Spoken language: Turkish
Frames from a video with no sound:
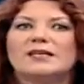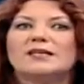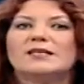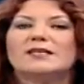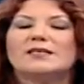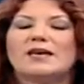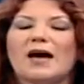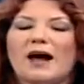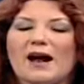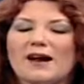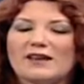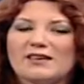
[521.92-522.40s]

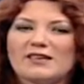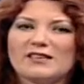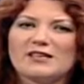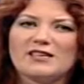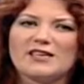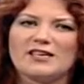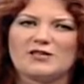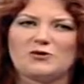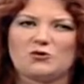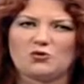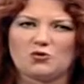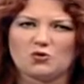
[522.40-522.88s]
gergin
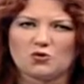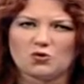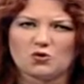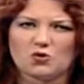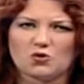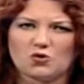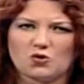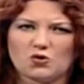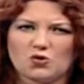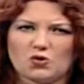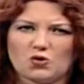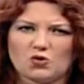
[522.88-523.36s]

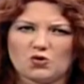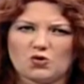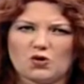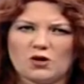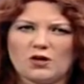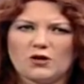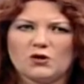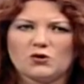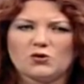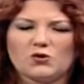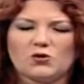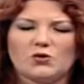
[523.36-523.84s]
geziyorsunuz.
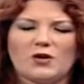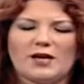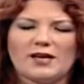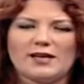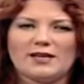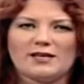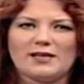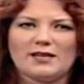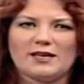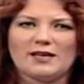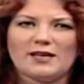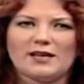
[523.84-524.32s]

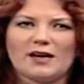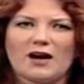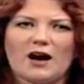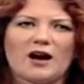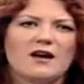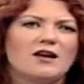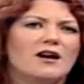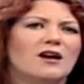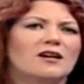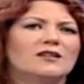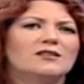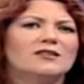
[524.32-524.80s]
Sürekli
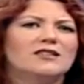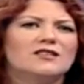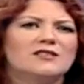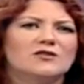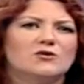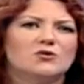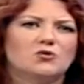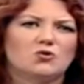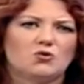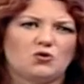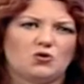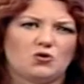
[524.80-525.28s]

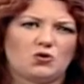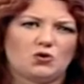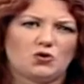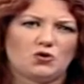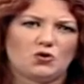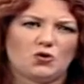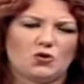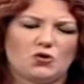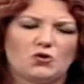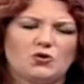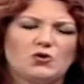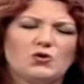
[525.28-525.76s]
ayaklarınız
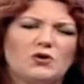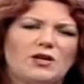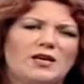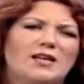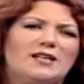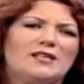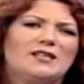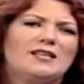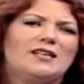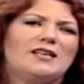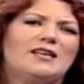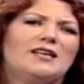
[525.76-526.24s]
uyuşuyor.
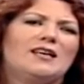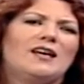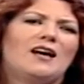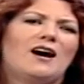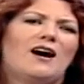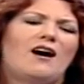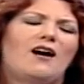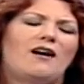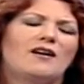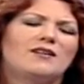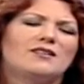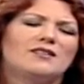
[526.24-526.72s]
Sürekli
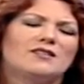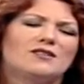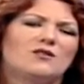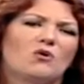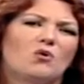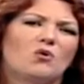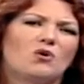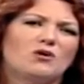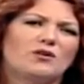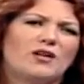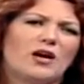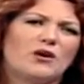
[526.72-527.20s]
artık
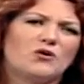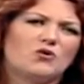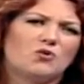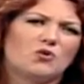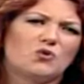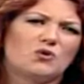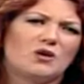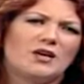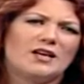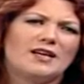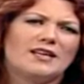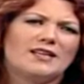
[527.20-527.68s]
o kadar
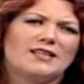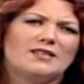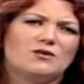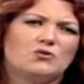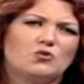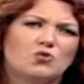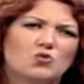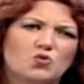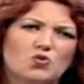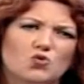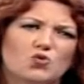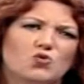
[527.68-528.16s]
çok
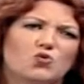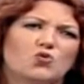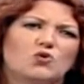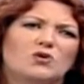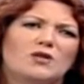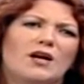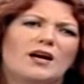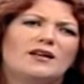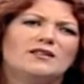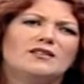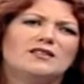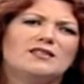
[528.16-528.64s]

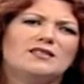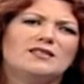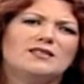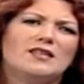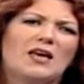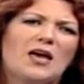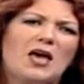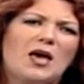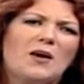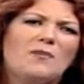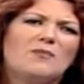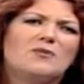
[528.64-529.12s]
huzursuzlandınız
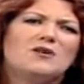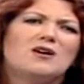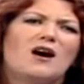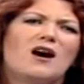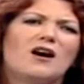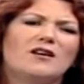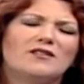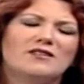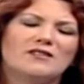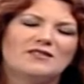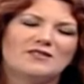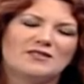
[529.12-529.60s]
ki hep
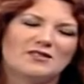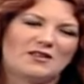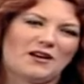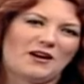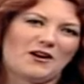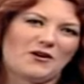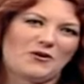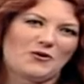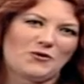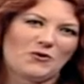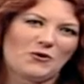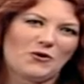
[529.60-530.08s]
karnınız
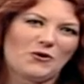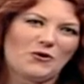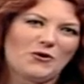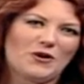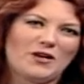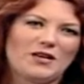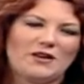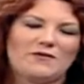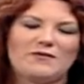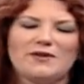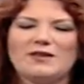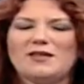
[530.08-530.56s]
ağrıyor
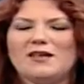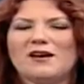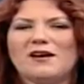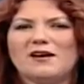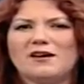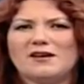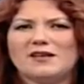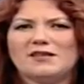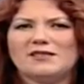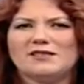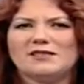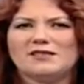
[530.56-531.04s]
ve
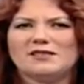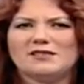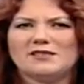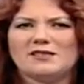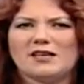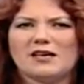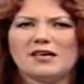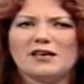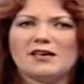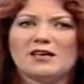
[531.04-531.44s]
nihayetinde